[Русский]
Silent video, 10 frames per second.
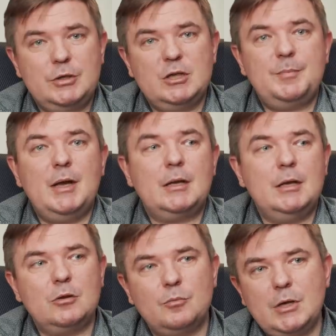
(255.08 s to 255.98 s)
Через 5
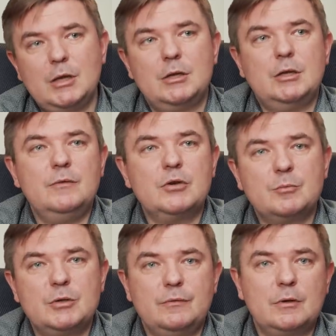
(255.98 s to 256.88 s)
лет у меня эта
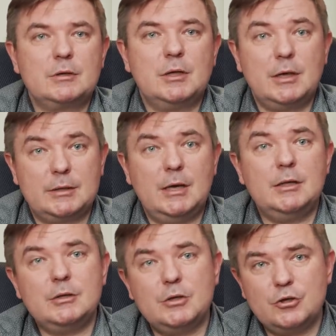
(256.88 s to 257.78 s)
недвижимость выросла до 100
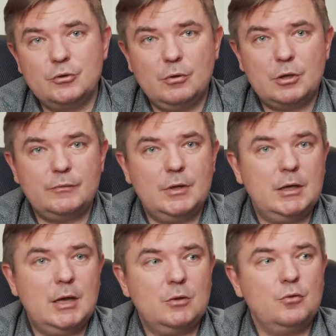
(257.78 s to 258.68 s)
тысяч долларов. Да,
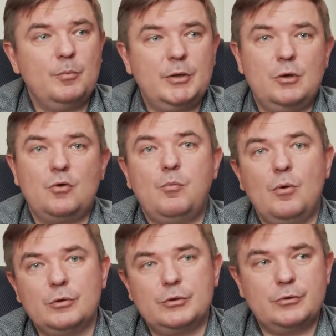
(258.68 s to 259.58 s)
я эту ипотеку
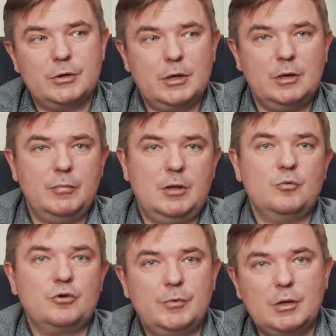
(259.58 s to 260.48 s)
полностью закрыл,
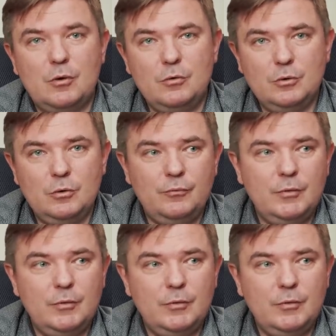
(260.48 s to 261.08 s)
потому что у меня доходы